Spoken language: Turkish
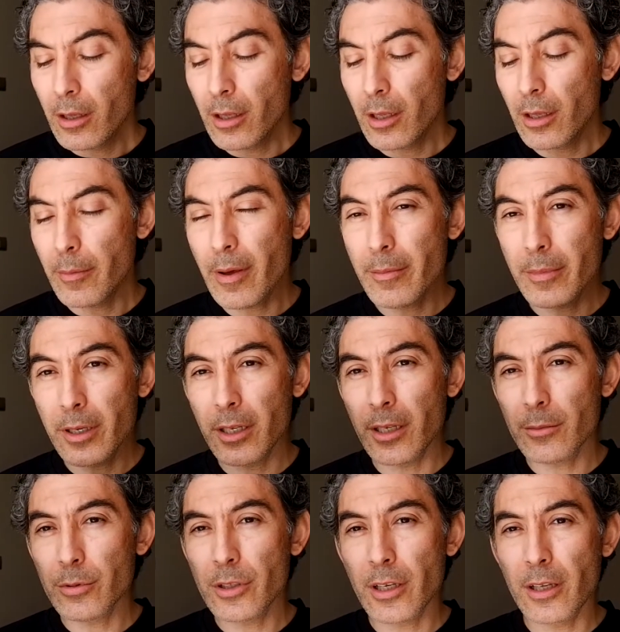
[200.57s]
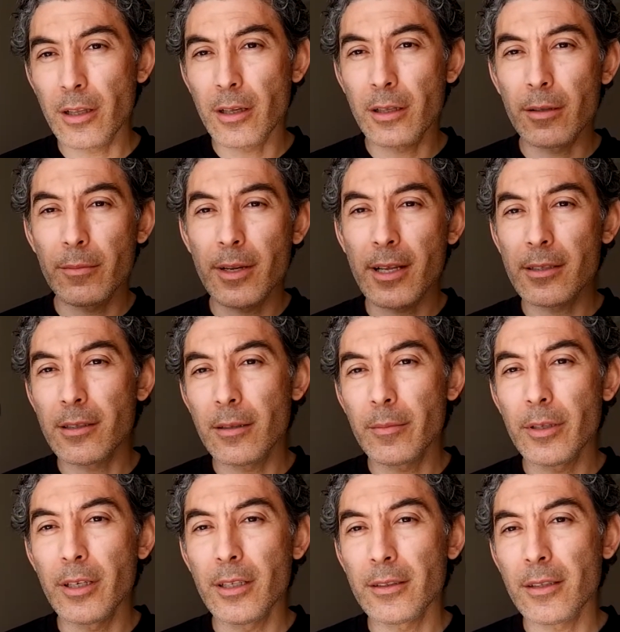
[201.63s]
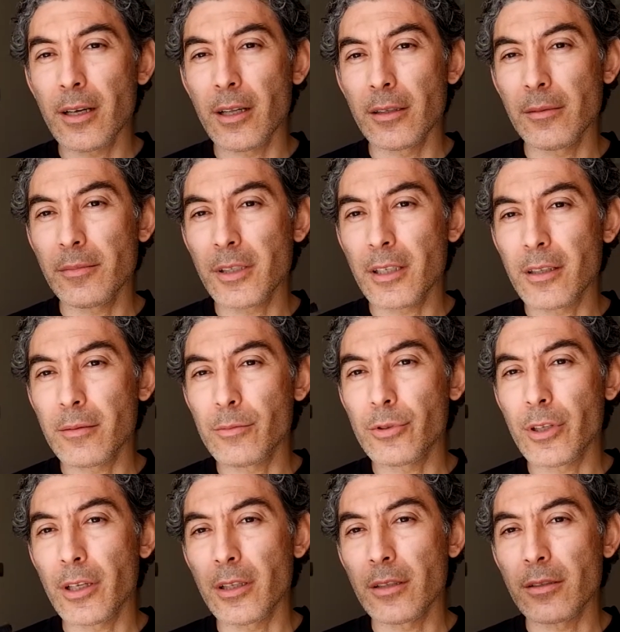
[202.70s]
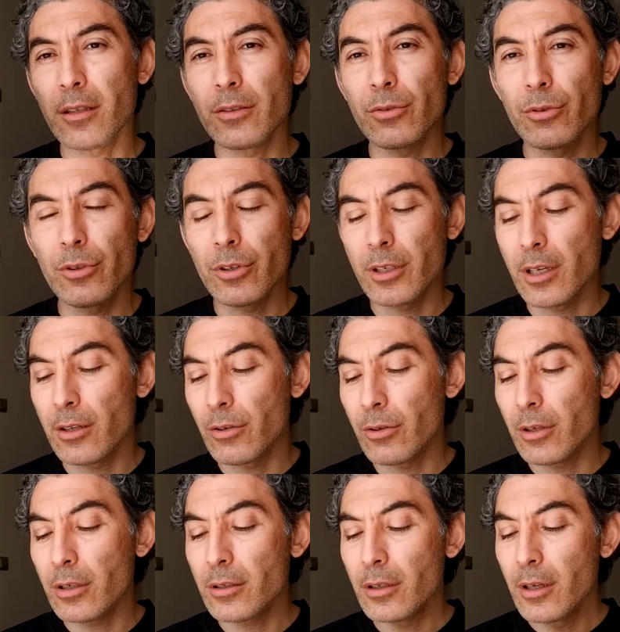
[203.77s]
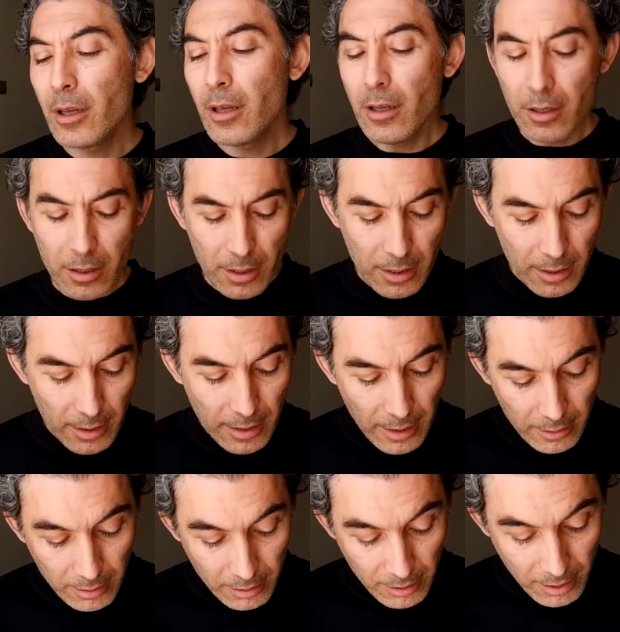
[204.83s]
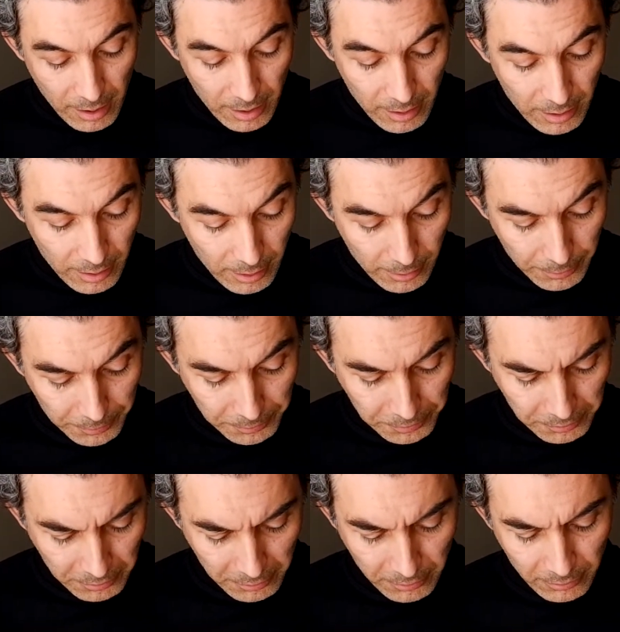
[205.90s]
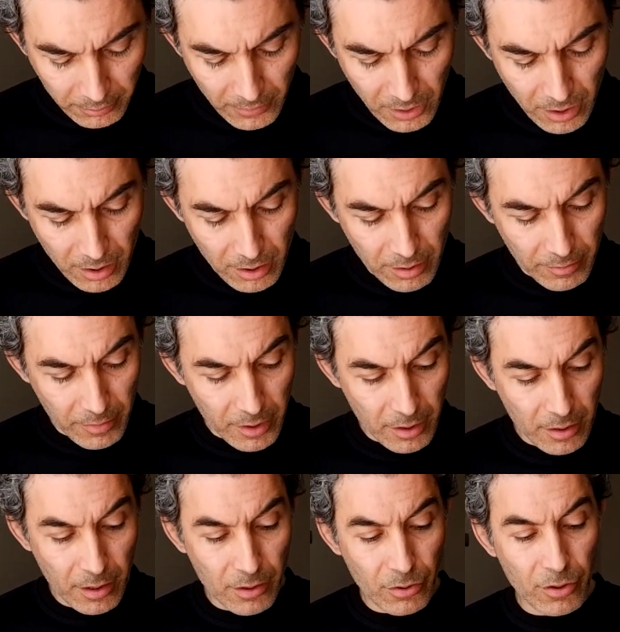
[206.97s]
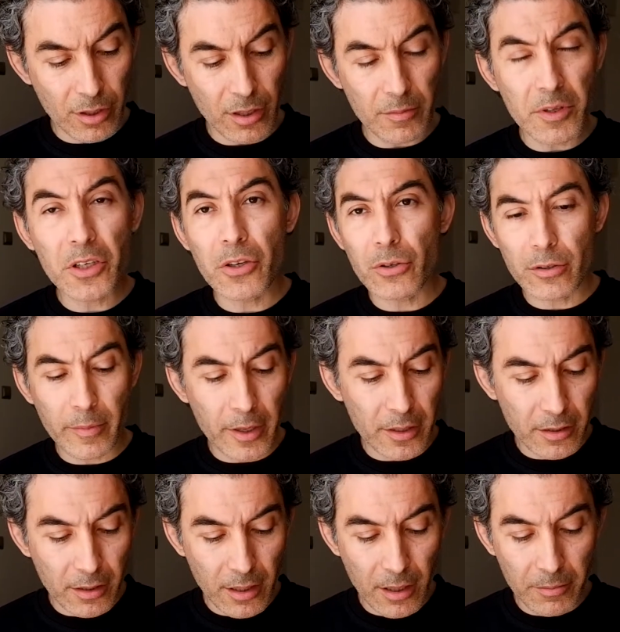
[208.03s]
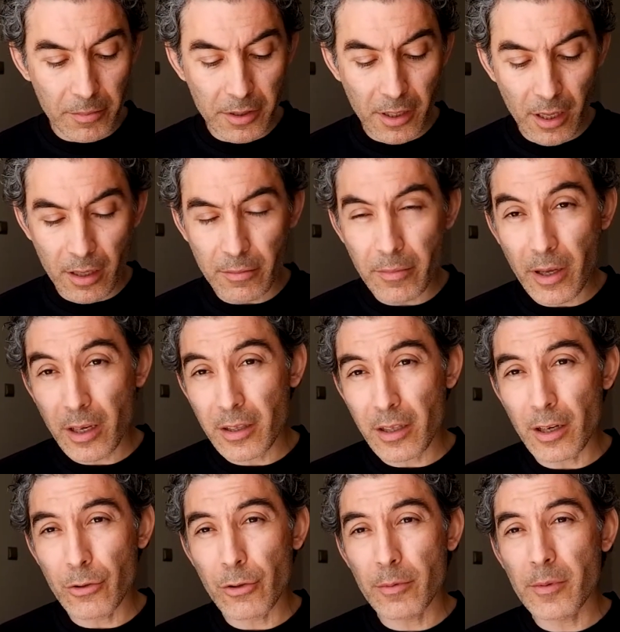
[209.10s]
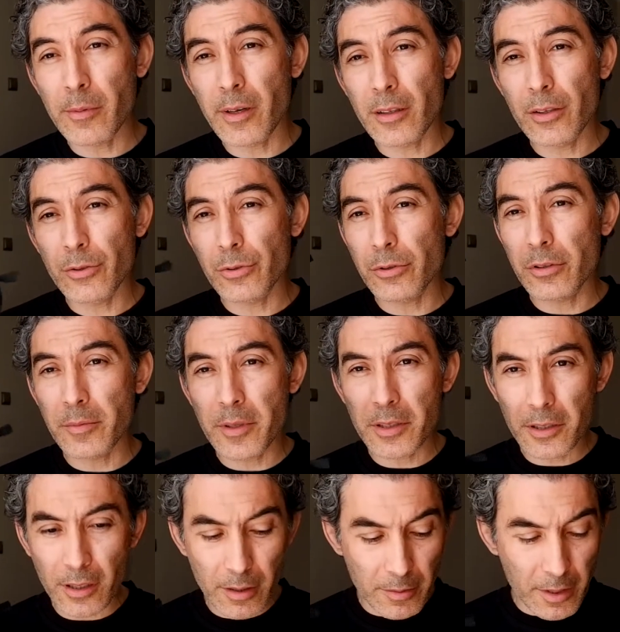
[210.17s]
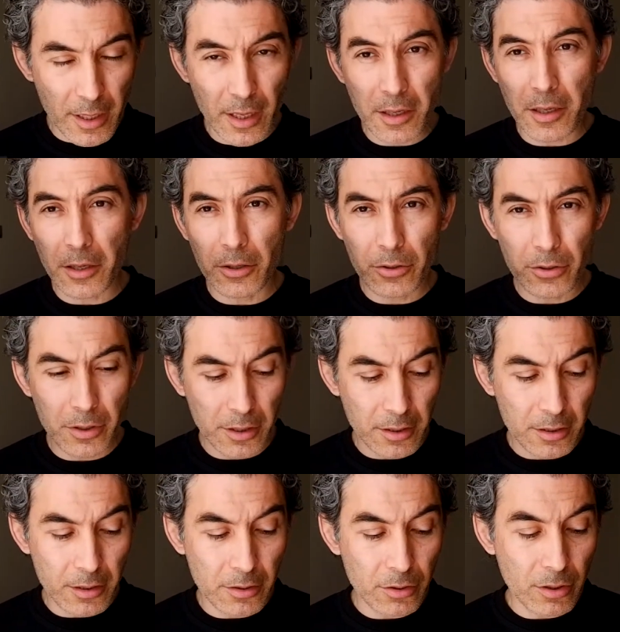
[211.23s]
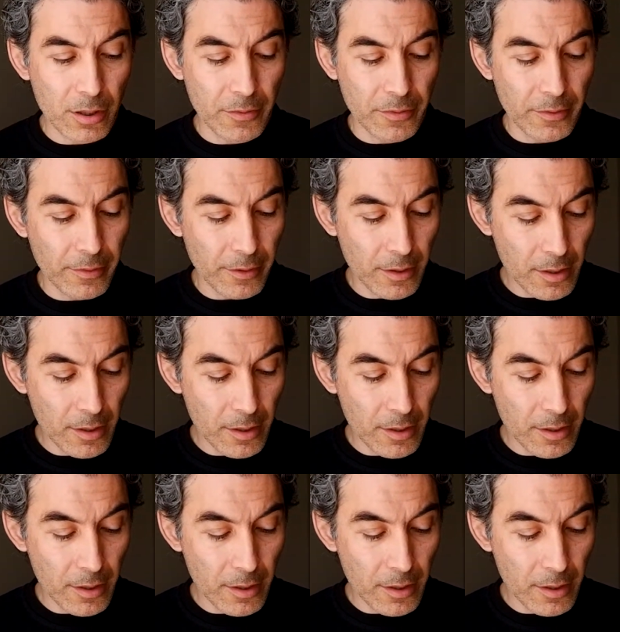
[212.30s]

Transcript: Ee, ben makineyi bu şekilde aldım. Lensle birlikte aldım. Zaten bu şekilde satılıyor genel olarak. Ee, lensin ağırlığı bakalım bir az önce dedim 205 grammış. Yani makineyle toplam 635 grama denk geliyor ikisi. Çok hafif.